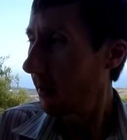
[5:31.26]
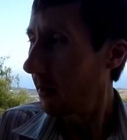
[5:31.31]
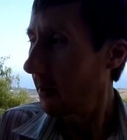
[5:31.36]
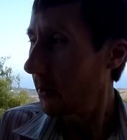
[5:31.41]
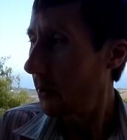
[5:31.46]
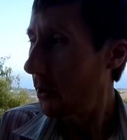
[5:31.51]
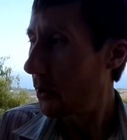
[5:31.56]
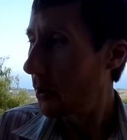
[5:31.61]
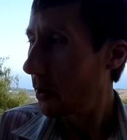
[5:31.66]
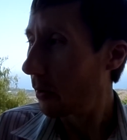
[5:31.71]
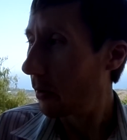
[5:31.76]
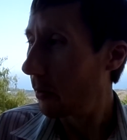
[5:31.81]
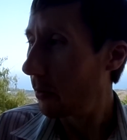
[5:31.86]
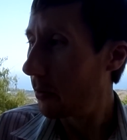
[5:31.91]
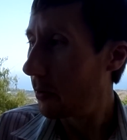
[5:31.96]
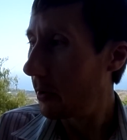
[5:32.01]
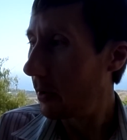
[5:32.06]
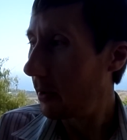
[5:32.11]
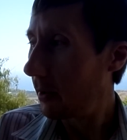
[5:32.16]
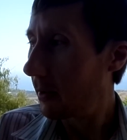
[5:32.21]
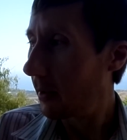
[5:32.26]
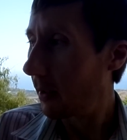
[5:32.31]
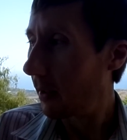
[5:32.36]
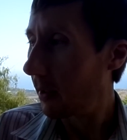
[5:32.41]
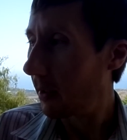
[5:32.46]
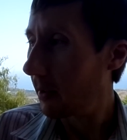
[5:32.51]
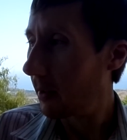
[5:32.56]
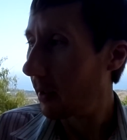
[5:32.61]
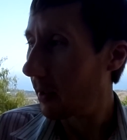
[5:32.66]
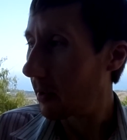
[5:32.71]
ищут людей, да,
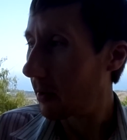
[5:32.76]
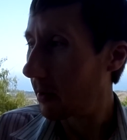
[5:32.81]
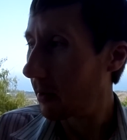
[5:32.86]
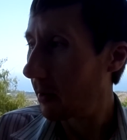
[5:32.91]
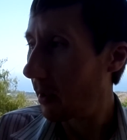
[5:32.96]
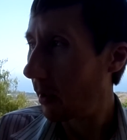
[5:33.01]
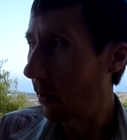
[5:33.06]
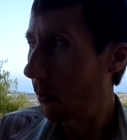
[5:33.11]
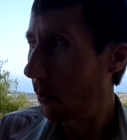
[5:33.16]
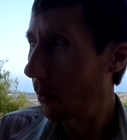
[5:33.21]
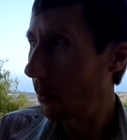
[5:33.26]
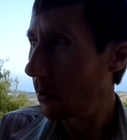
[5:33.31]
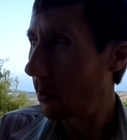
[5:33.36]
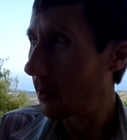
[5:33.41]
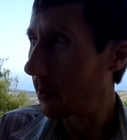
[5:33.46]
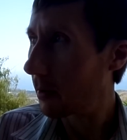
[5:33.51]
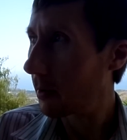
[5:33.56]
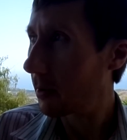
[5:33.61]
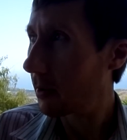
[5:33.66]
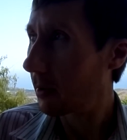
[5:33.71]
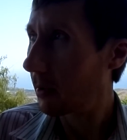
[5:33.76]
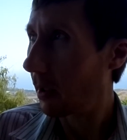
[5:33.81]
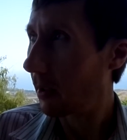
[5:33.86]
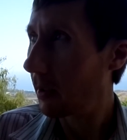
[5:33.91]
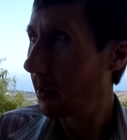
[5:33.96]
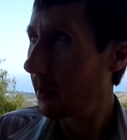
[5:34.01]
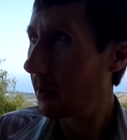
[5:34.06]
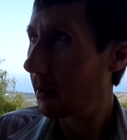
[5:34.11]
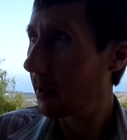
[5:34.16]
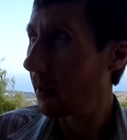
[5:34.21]
и даже находят
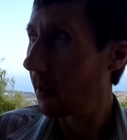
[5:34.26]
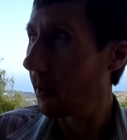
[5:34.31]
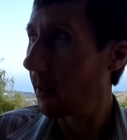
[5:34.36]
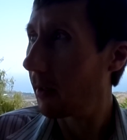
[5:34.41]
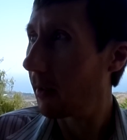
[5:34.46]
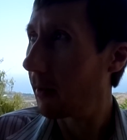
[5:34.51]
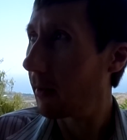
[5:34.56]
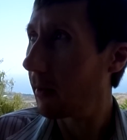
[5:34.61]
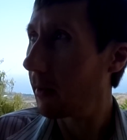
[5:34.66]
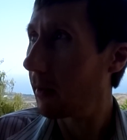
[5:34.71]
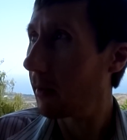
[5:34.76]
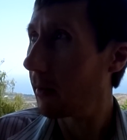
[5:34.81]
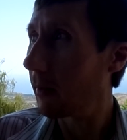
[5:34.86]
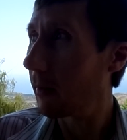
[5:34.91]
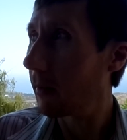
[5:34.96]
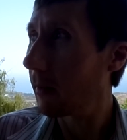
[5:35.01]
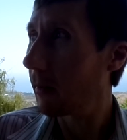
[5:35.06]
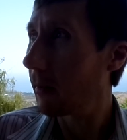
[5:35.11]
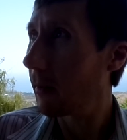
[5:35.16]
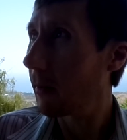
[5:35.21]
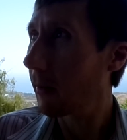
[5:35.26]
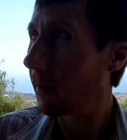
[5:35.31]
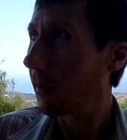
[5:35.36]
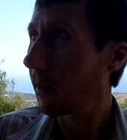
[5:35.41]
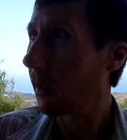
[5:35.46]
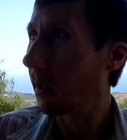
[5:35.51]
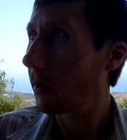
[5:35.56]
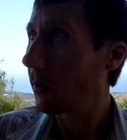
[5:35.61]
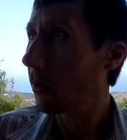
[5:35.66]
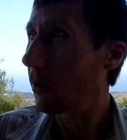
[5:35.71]
каких-то, а,
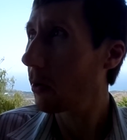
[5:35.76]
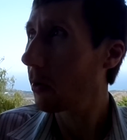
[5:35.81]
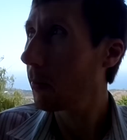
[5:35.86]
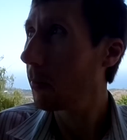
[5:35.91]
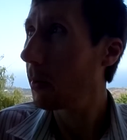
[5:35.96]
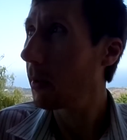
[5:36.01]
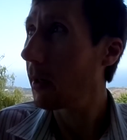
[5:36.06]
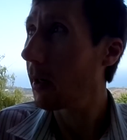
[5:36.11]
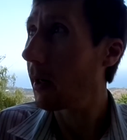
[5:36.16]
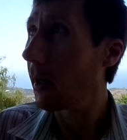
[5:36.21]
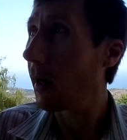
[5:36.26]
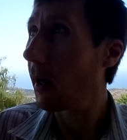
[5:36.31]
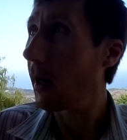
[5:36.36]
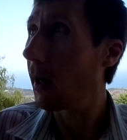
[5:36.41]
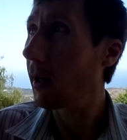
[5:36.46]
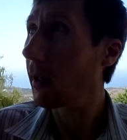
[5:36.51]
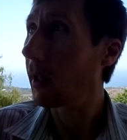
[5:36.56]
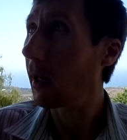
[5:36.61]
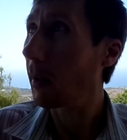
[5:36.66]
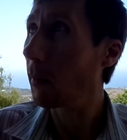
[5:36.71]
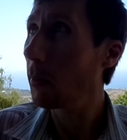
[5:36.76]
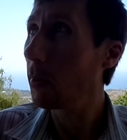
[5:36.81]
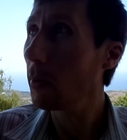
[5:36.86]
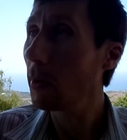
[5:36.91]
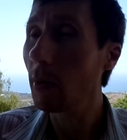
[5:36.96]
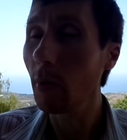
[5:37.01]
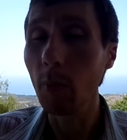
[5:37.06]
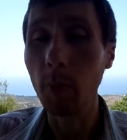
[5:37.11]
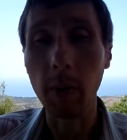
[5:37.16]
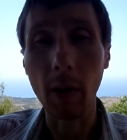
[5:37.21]
которые бы как
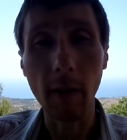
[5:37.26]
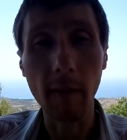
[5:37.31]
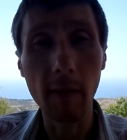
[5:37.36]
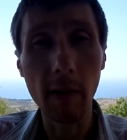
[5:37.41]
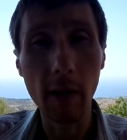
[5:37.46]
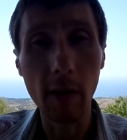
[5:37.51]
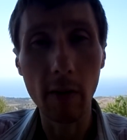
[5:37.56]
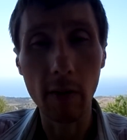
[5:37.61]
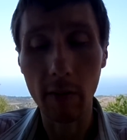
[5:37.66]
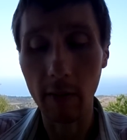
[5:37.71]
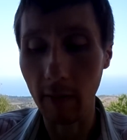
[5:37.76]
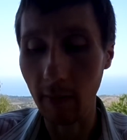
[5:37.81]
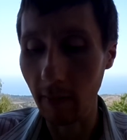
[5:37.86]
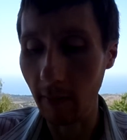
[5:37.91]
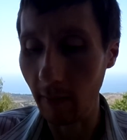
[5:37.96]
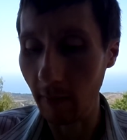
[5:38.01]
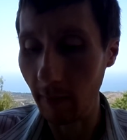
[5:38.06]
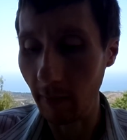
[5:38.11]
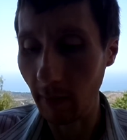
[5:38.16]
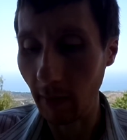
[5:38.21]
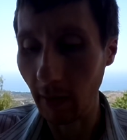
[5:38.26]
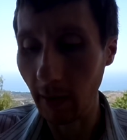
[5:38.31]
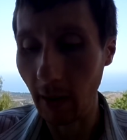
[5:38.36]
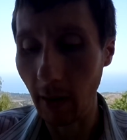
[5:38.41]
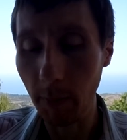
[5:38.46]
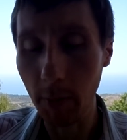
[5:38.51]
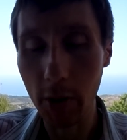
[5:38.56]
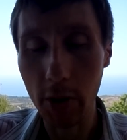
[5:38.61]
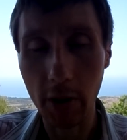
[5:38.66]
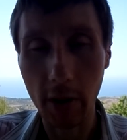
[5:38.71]
будто управляют а,
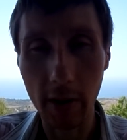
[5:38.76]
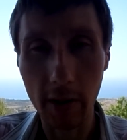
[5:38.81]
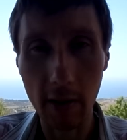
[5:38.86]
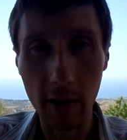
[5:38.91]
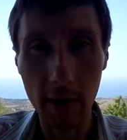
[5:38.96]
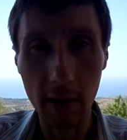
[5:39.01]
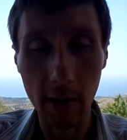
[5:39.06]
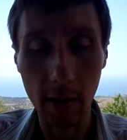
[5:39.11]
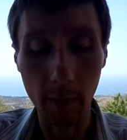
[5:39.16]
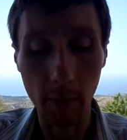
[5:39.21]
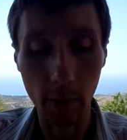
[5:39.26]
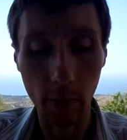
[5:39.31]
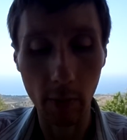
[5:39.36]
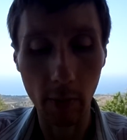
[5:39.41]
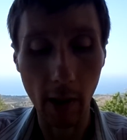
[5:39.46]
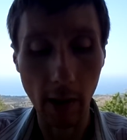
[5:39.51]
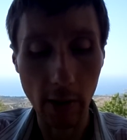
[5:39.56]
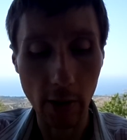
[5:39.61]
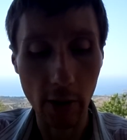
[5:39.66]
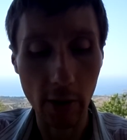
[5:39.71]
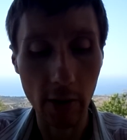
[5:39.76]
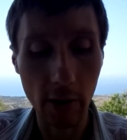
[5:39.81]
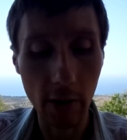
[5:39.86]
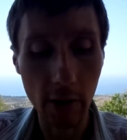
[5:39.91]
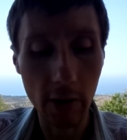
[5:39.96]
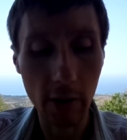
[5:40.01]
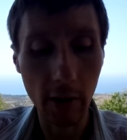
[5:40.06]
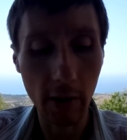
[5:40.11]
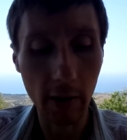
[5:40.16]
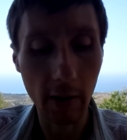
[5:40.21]
экономической системой. Ну да,
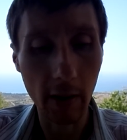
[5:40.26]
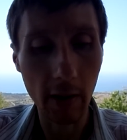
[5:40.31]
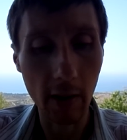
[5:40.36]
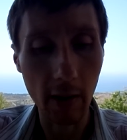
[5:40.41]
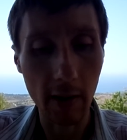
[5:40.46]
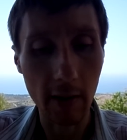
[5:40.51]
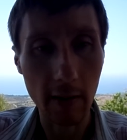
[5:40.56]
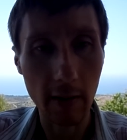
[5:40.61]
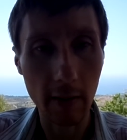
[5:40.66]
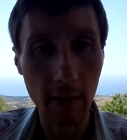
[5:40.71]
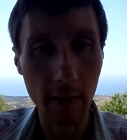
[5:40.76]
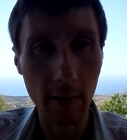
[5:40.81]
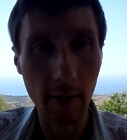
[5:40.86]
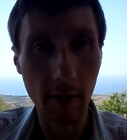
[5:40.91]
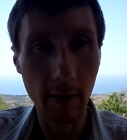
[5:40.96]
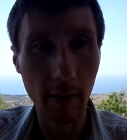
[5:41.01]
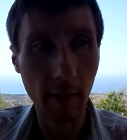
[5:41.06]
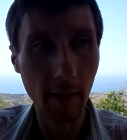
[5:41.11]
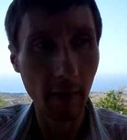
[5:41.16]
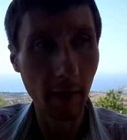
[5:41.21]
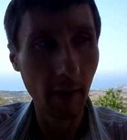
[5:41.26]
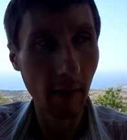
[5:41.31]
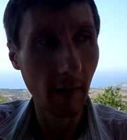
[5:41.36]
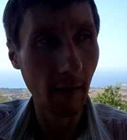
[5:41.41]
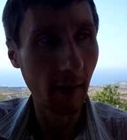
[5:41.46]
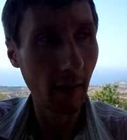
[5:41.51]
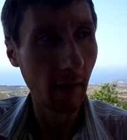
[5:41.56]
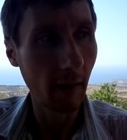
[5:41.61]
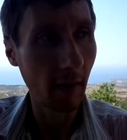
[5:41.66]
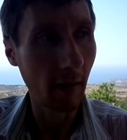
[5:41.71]
частично это есть.
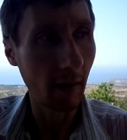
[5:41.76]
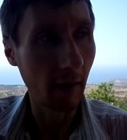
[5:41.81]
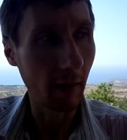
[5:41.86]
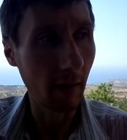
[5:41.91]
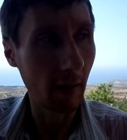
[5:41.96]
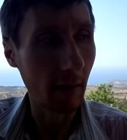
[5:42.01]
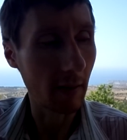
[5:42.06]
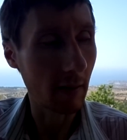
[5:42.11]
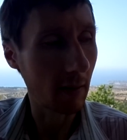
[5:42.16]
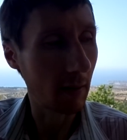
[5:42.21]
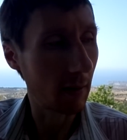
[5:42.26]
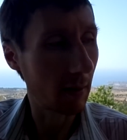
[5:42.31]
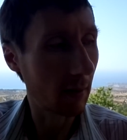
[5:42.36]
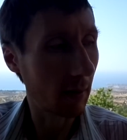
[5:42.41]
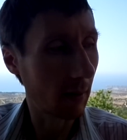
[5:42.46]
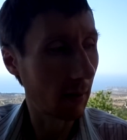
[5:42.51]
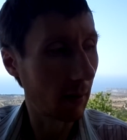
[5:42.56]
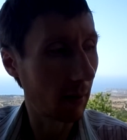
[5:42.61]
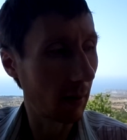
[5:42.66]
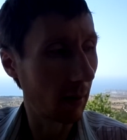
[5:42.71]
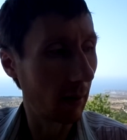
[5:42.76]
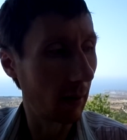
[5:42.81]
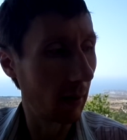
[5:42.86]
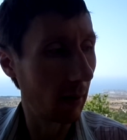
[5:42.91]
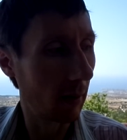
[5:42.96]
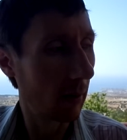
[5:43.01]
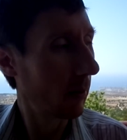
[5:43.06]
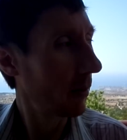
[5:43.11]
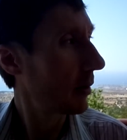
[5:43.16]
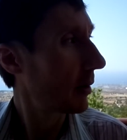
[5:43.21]
Есть
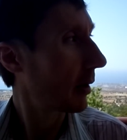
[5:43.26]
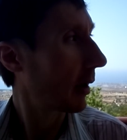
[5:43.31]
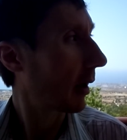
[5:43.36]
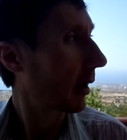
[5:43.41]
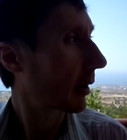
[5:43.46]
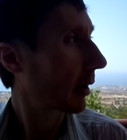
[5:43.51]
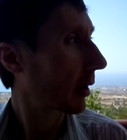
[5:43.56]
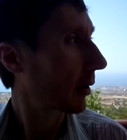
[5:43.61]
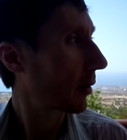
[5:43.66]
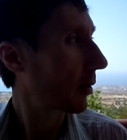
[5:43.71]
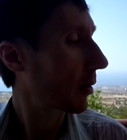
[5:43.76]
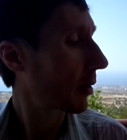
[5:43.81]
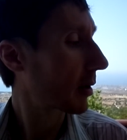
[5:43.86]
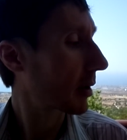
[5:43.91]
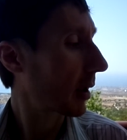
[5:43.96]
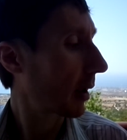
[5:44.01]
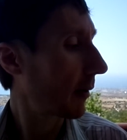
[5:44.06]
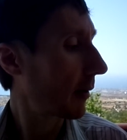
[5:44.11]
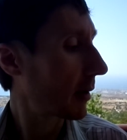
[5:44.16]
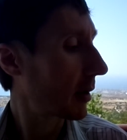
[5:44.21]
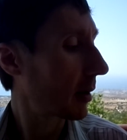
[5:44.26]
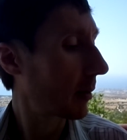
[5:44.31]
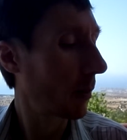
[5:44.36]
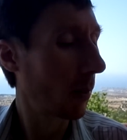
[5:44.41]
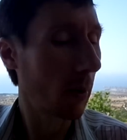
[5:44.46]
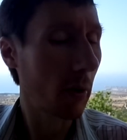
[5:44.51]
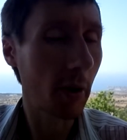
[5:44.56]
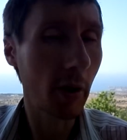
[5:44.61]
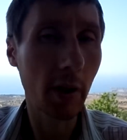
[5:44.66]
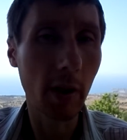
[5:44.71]
люди, от которых зависит
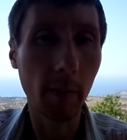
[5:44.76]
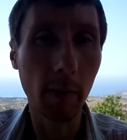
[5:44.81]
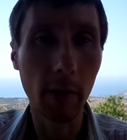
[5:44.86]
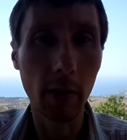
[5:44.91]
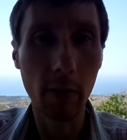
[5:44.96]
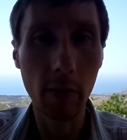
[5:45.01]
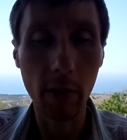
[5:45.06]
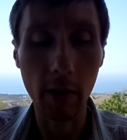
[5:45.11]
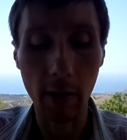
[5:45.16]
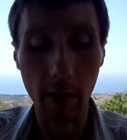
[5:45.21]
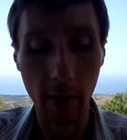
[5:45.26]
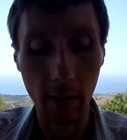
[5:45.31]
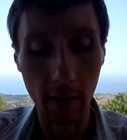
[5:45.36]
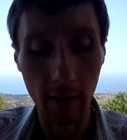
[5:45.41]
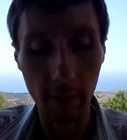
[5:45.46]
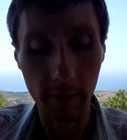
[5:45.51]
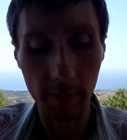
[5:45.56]
больше, чем от других.